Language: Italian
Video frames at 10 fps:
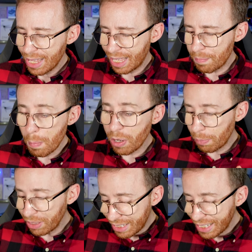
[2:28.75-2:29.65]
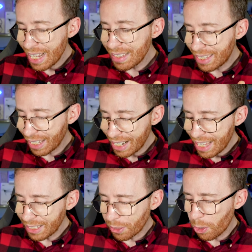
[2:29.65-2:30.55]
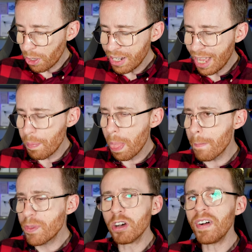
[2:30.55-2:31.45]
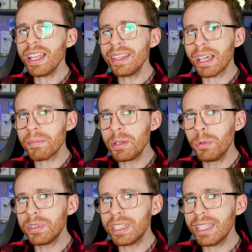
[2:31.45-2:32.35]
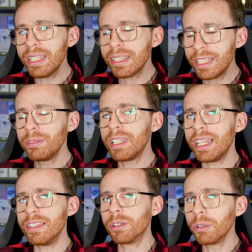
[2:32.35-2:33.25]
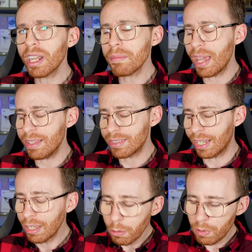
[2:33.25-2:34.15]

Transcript: Abbiamo la batteria integrata con 90 minuti di utilizzo, un'ora e mezza,